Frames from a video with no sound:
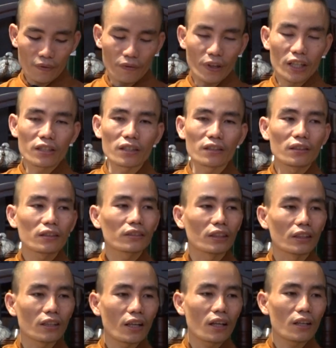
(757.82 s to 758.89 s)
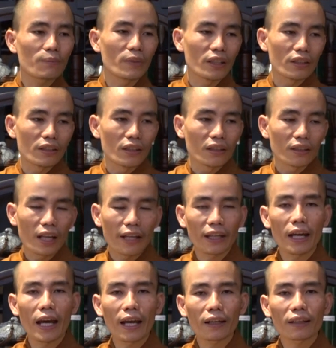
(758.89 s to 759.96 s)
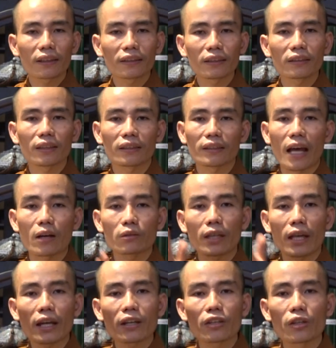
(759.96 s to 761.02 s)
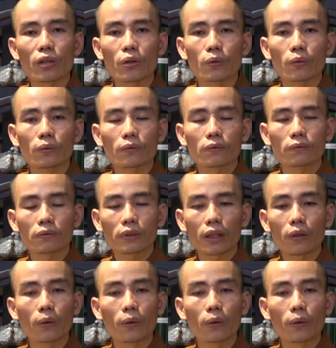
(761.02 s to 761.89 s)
Với cái sự nương tựa đó, mình dừng lại cái ác, tức là tạo tác nhiều cái